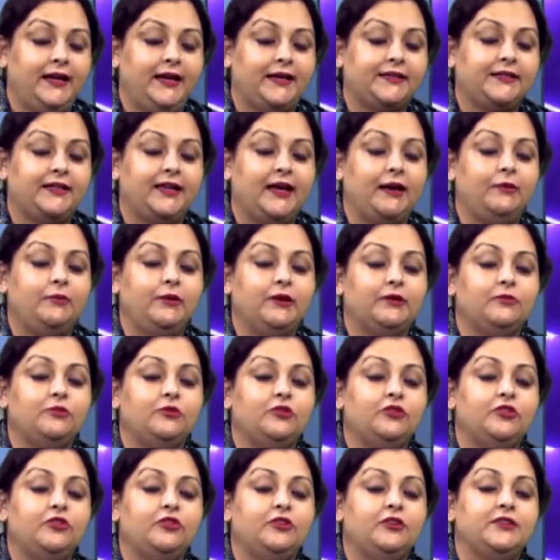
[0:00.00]
একটা আবার
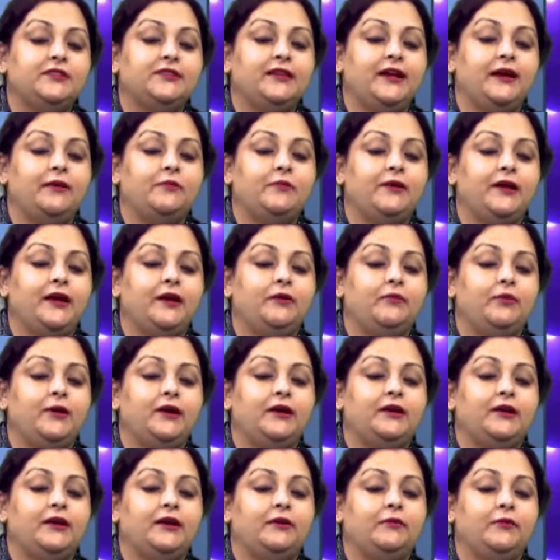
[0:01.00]
মনে হলো যে আমি
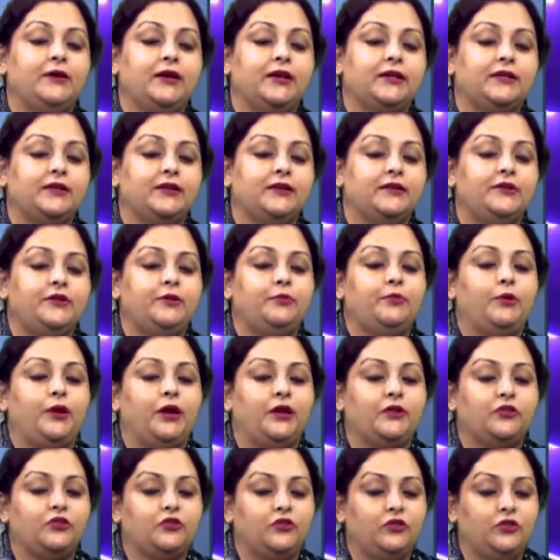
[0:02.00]
আবার আমার একটা
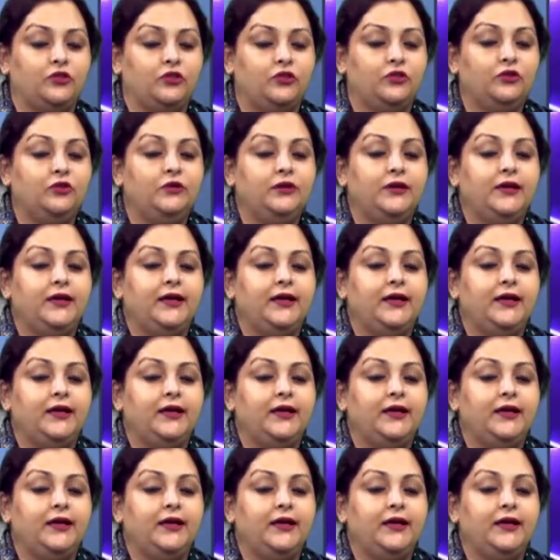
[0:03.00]
রিবার্থ হলো